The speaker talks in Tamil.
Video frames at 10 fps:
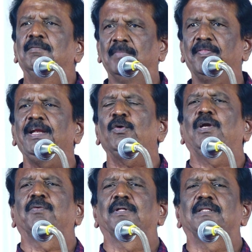
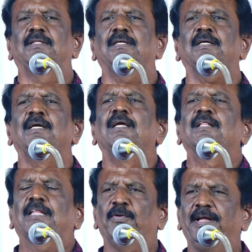மதுரைக்குள்ளே வந்து
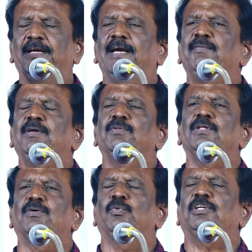தன்னுடைய கணவன்
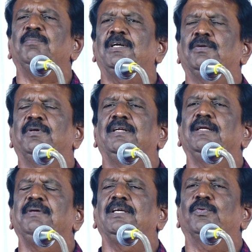வந்து குற்றமற்றவன்
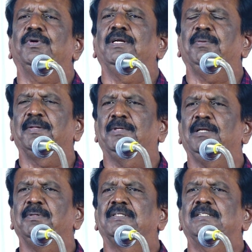நிரூபிக்க நிரூபி
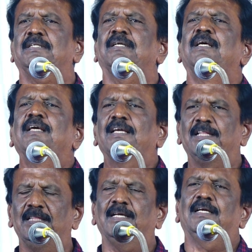நிரூபித்து இந்த